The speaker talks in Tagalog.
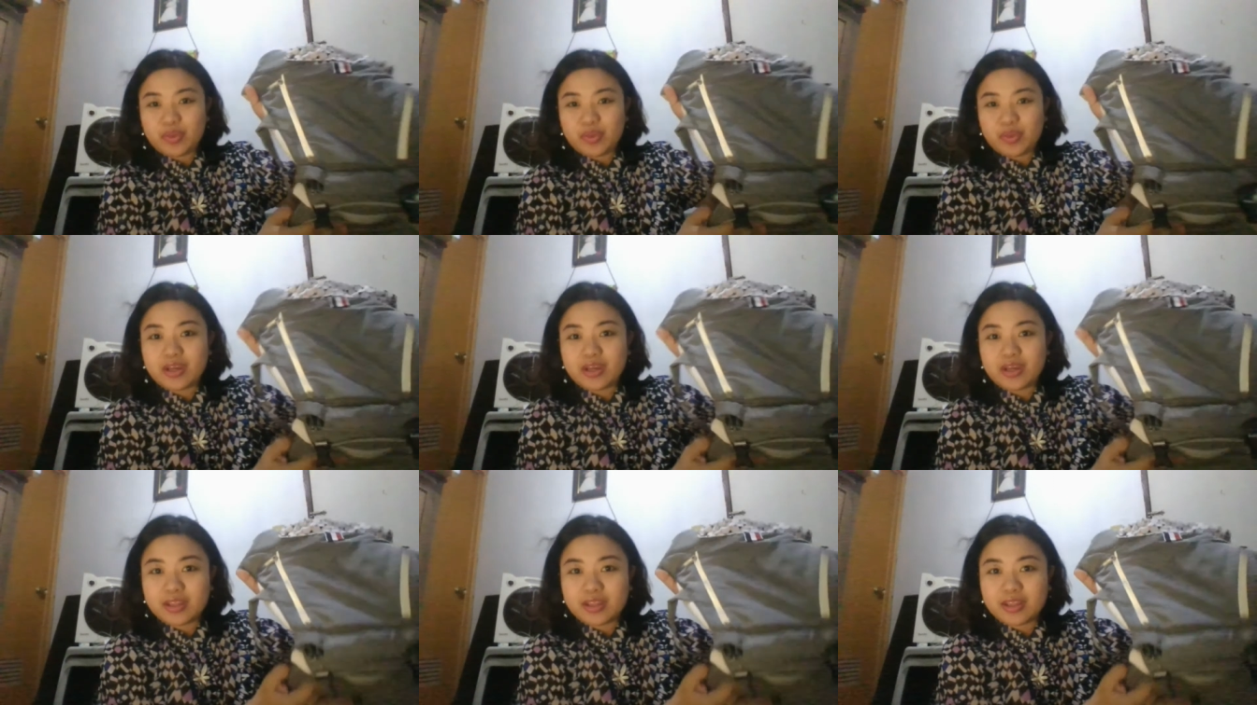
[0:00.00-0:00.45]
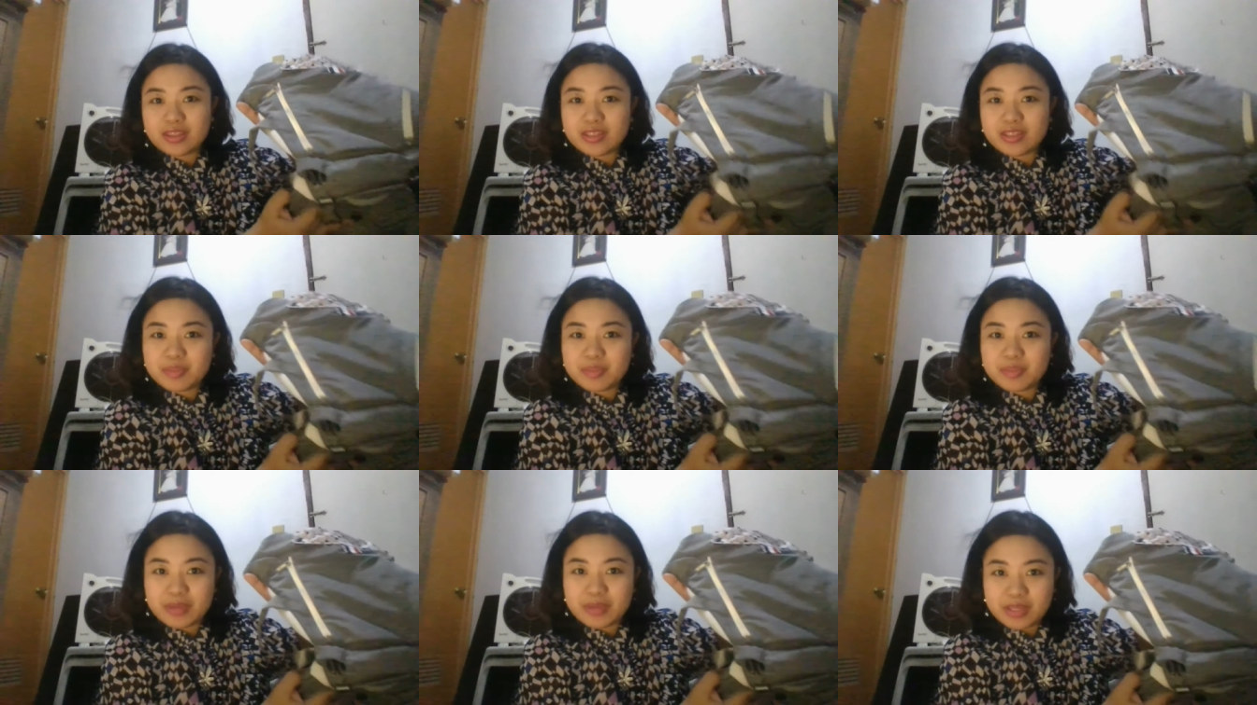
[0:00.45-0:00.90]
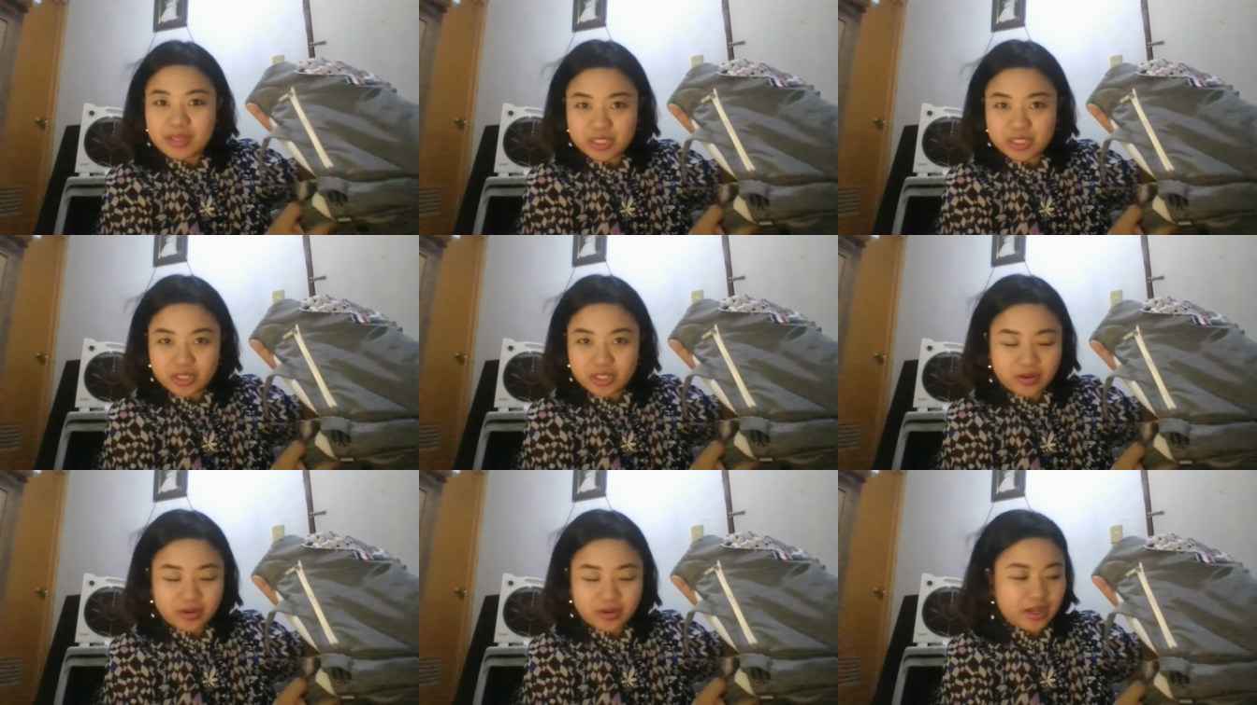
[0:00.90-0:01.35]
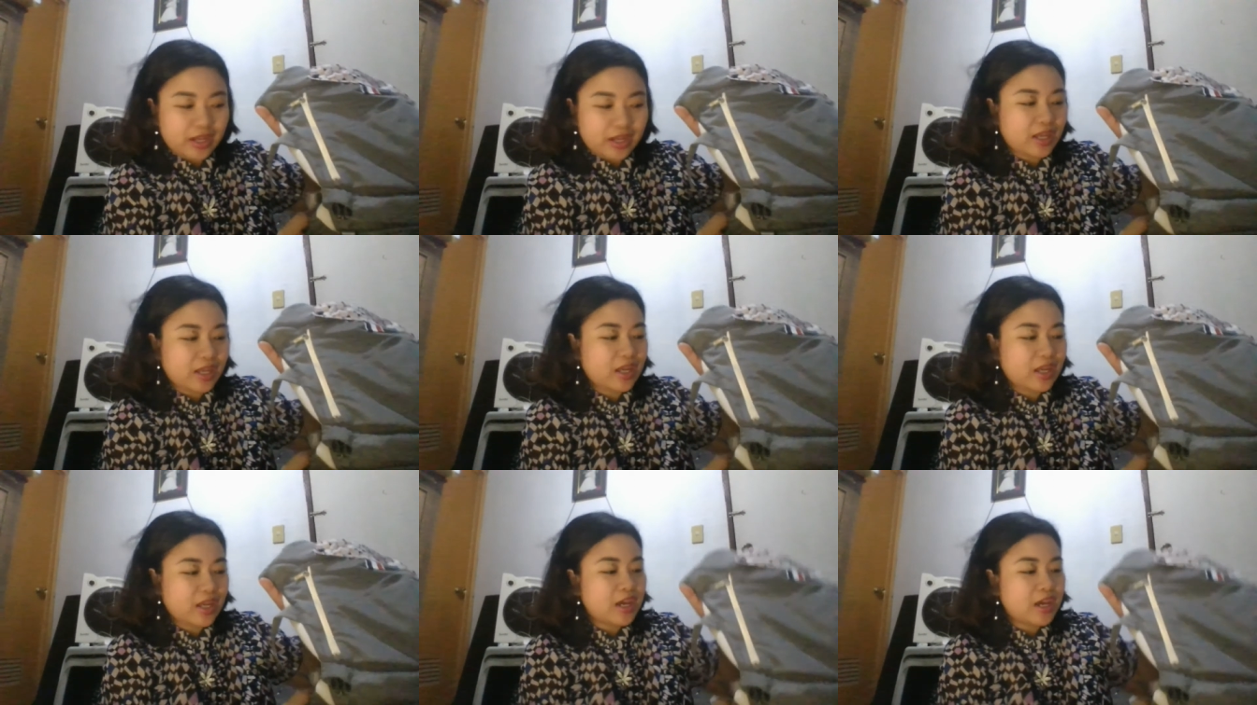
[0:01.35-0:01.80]
we got the space
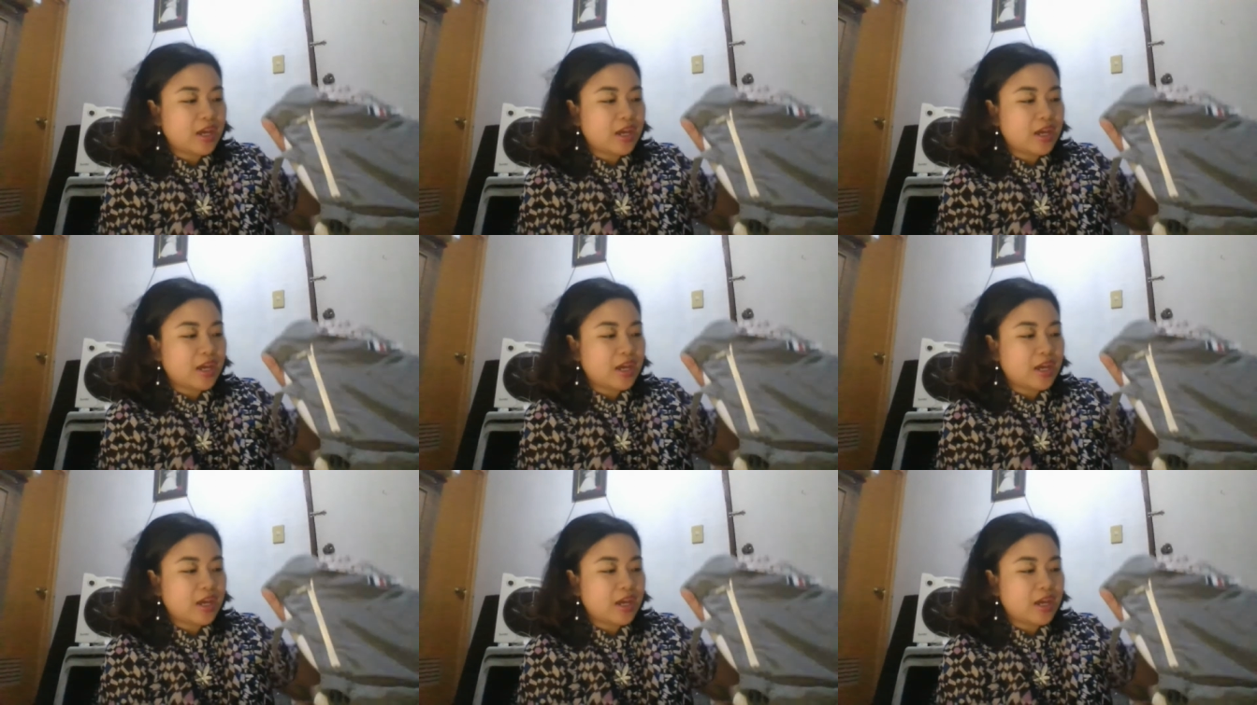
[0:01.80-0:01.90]
gray.